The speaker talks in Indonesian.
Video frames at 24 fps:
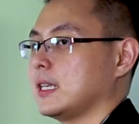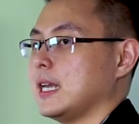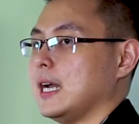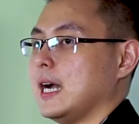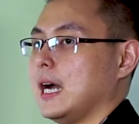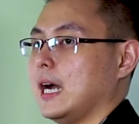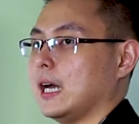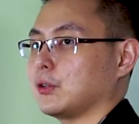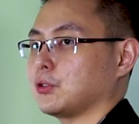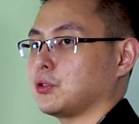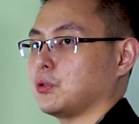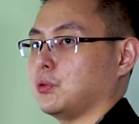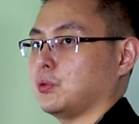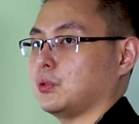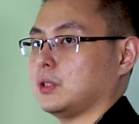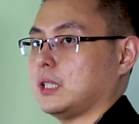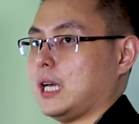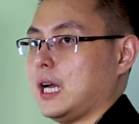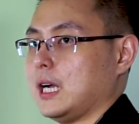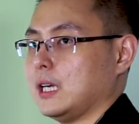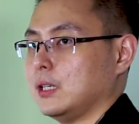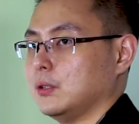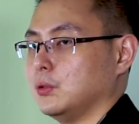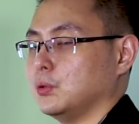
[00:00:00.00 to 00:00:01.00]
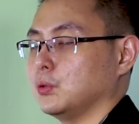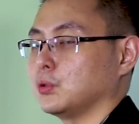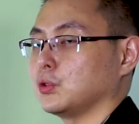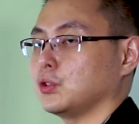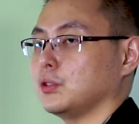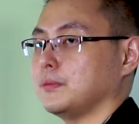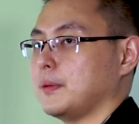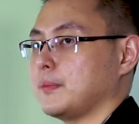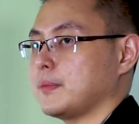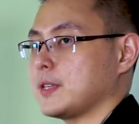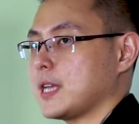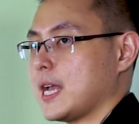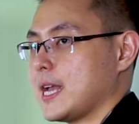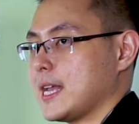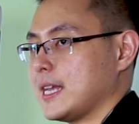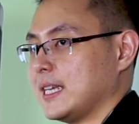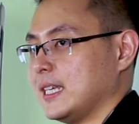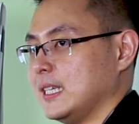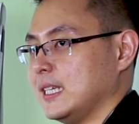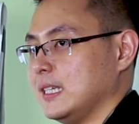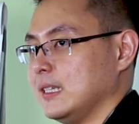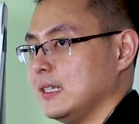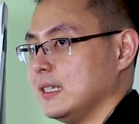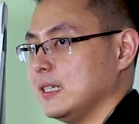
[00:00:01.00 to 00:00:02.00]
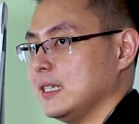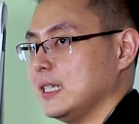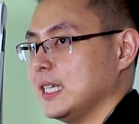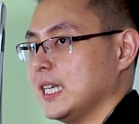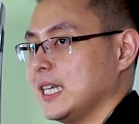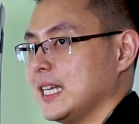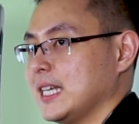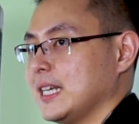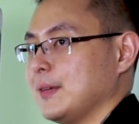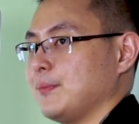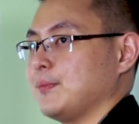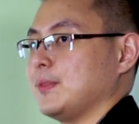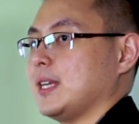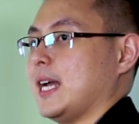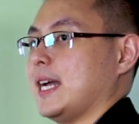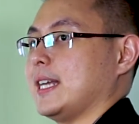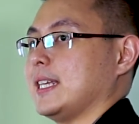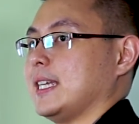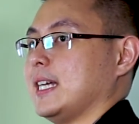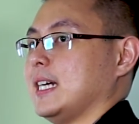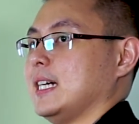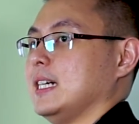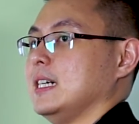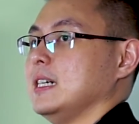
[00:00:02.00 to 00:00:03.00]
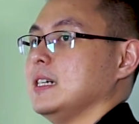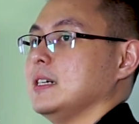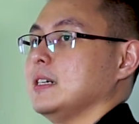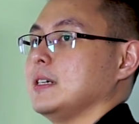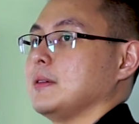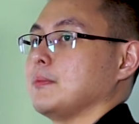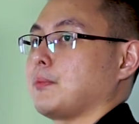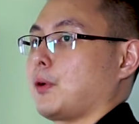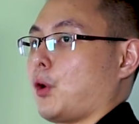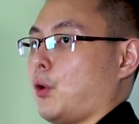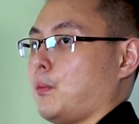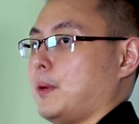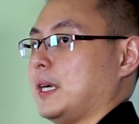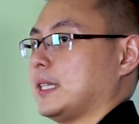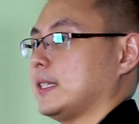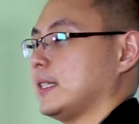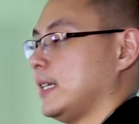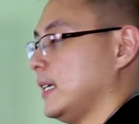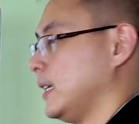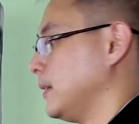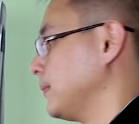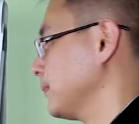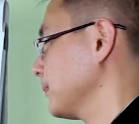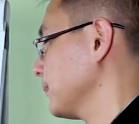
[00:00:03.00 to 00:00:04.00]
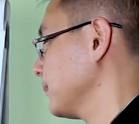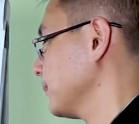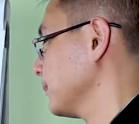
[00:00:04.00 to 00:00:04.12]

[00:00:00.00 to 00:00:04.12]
Dia harus utang untuk membiayai biaya berobatnya.